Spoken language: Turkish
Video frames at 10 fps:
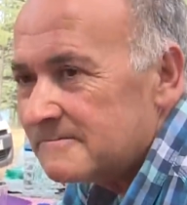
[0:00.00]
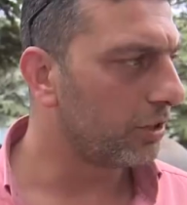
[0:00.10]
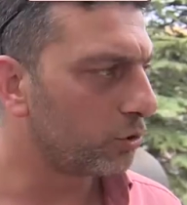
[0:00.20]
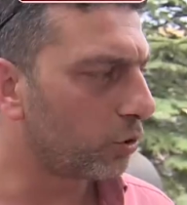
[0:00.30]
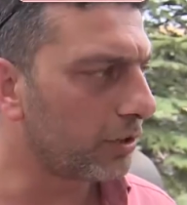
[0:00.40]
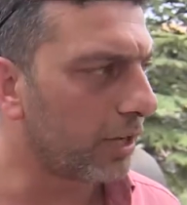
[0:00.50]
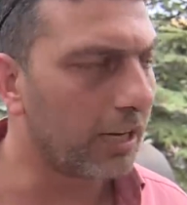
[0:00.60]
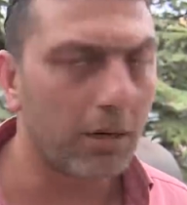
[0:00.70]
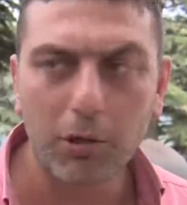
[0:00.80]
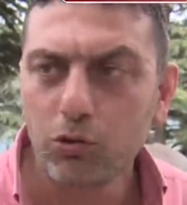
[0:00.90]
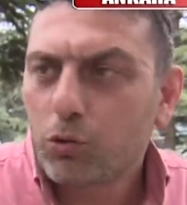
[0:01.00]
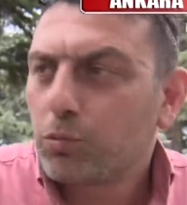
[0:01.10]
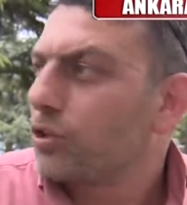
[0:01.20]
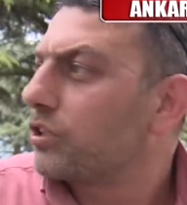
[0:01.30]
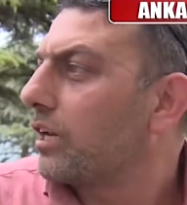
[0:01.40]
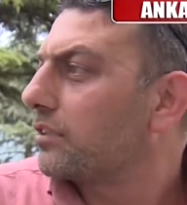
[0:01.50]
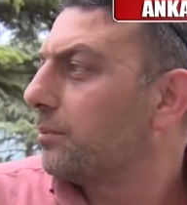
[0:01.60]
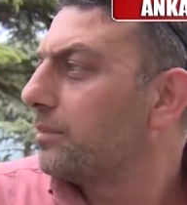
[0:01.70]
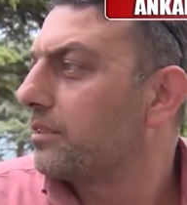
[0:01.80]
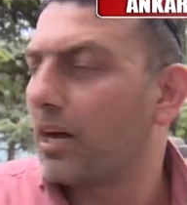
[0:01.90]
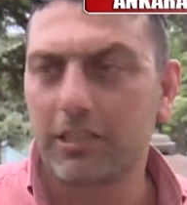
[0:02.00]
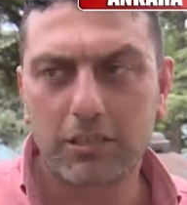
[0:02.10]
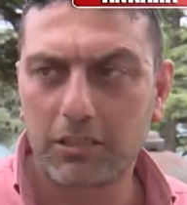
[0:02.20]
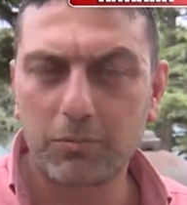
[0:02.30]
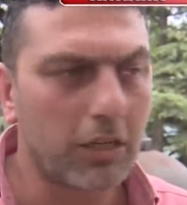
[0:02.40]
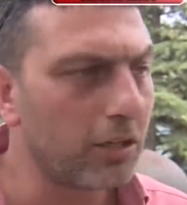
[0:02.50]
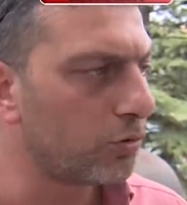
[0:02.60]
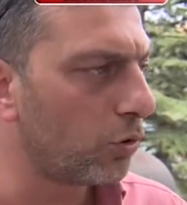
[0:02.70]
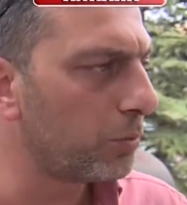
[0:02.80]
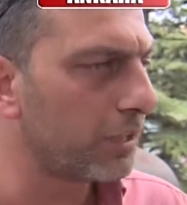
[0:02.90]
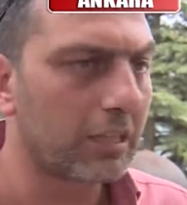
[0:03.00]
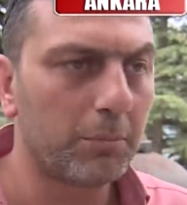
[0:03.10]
E, şu anda eleman yok burada çalışan. Biz daha hiç kimseyi görmedik.